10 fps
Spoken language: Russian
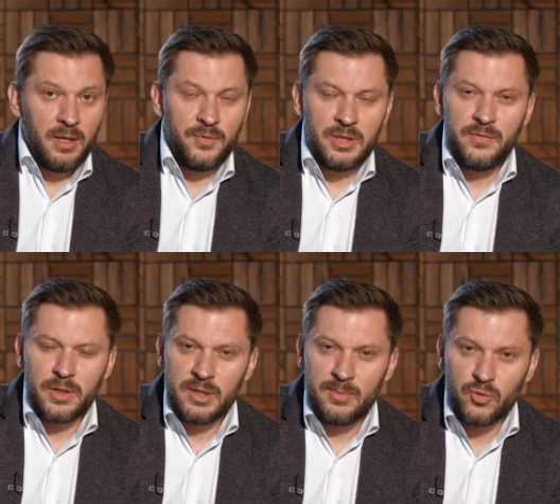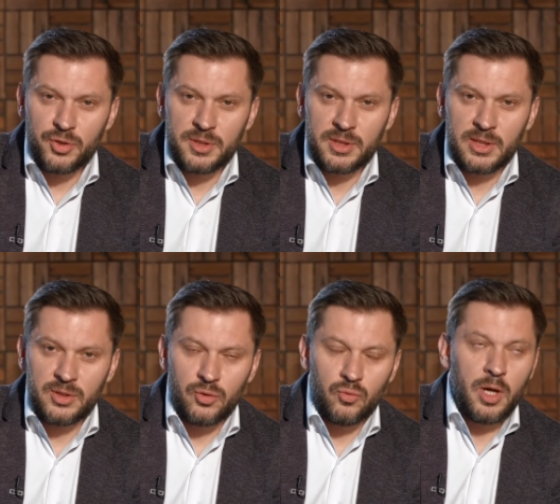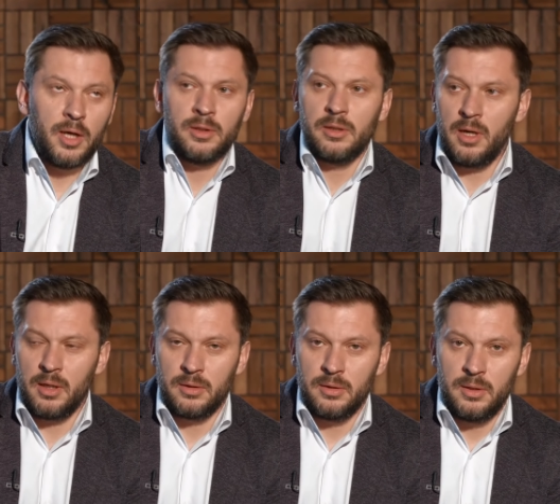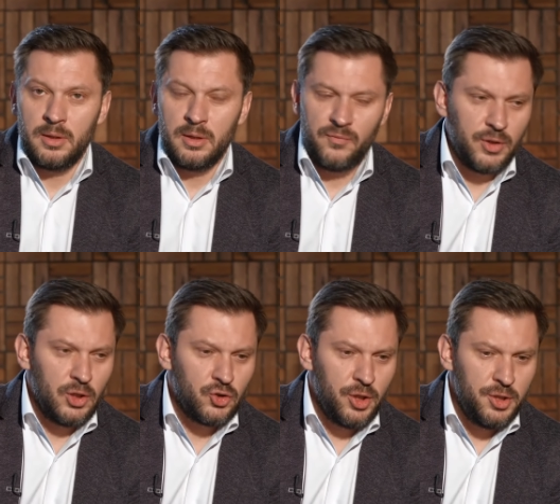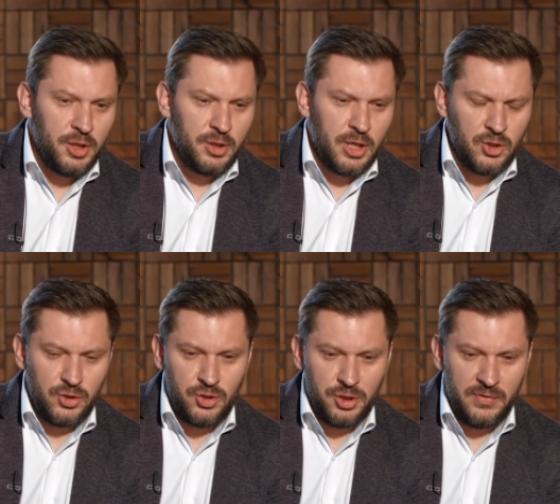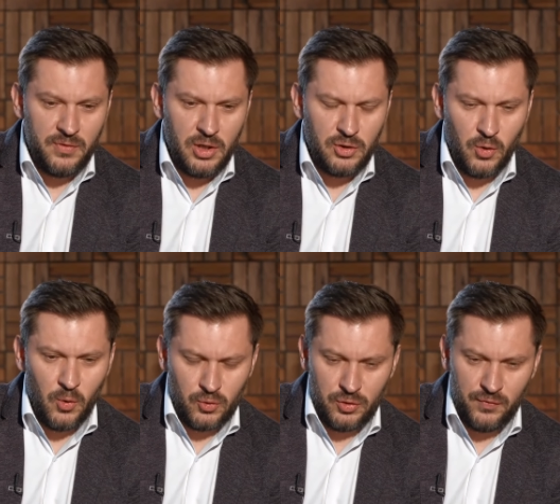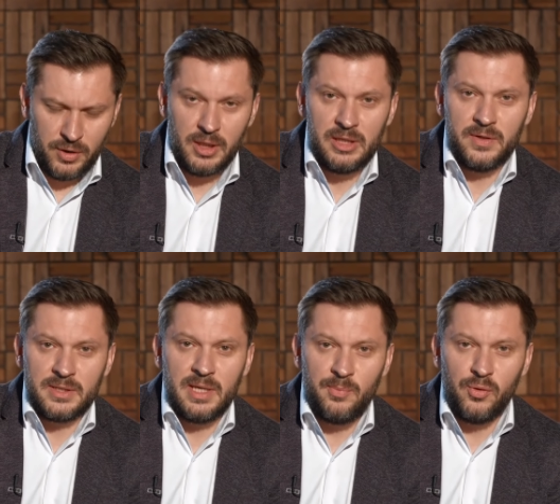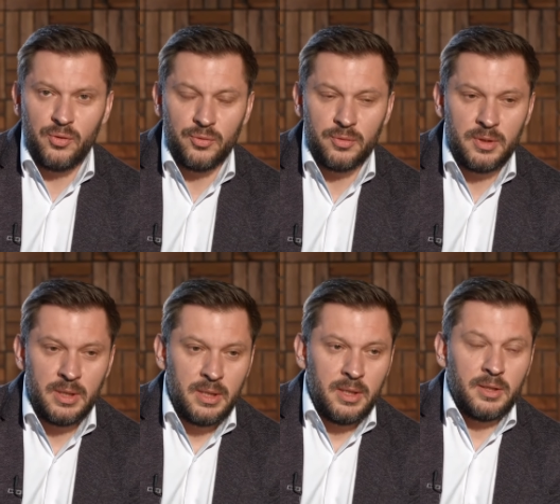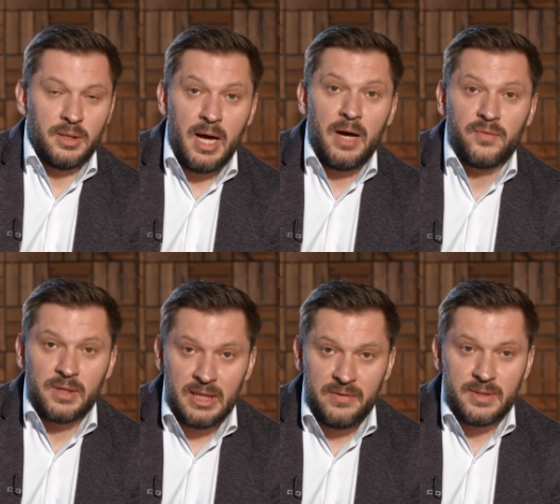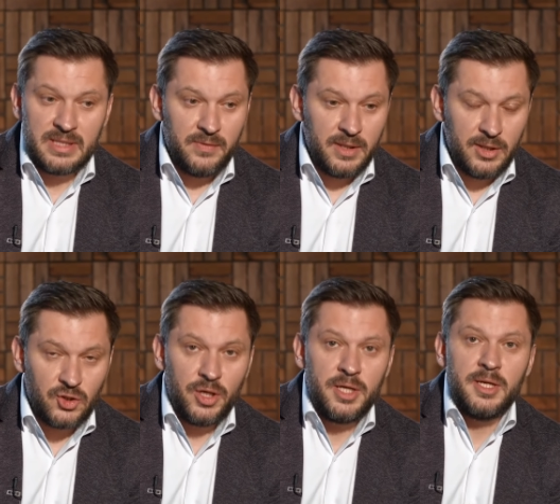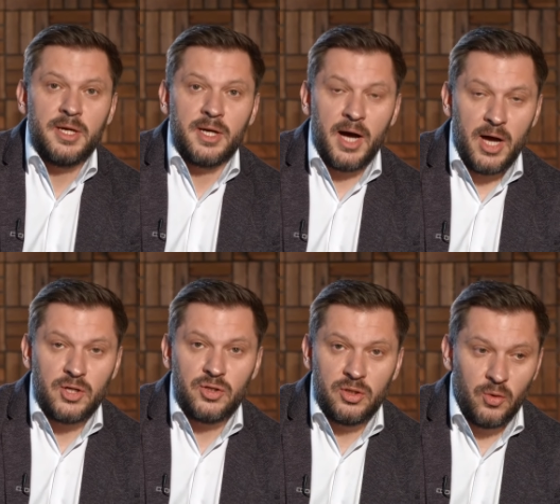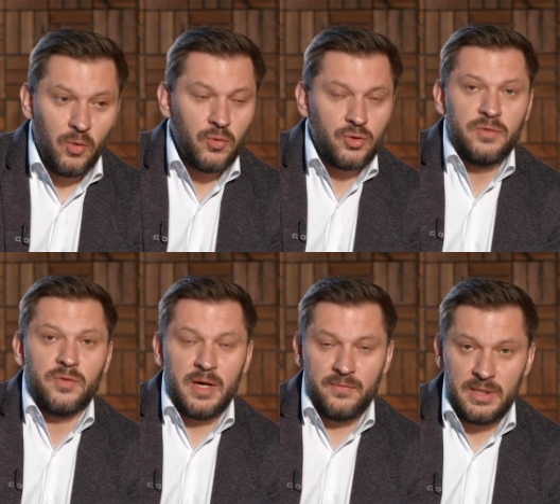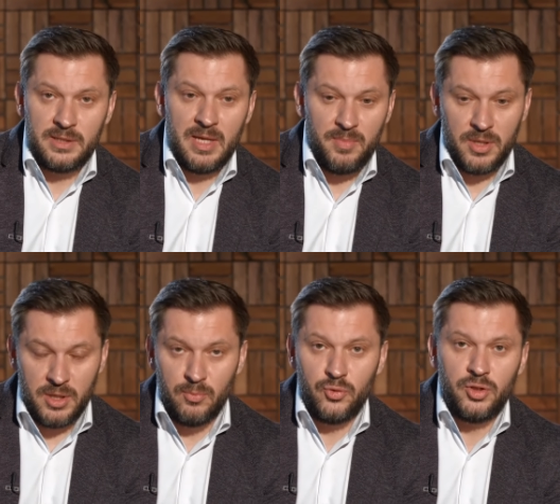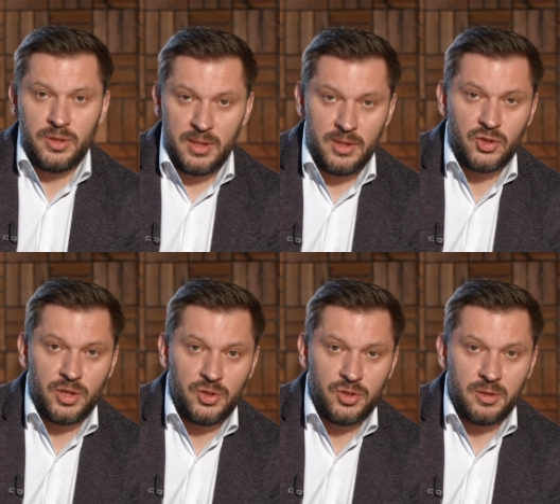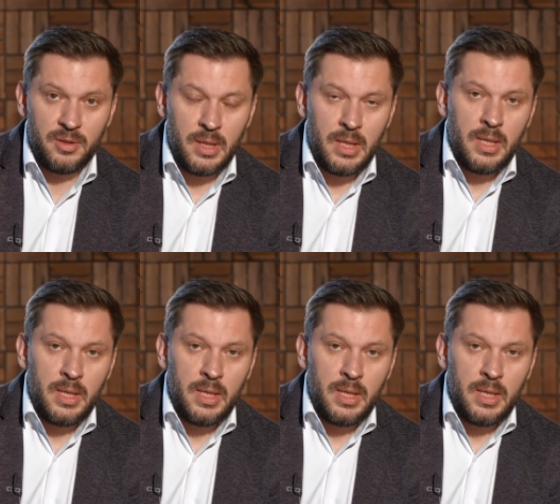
Вы, наверное, можете сказать, ну как это так? В отношениях каждый человек должен выкладываться на полную. Да, вкладываться в отношения каждый должен в равной степени. И мужчина, и женщина –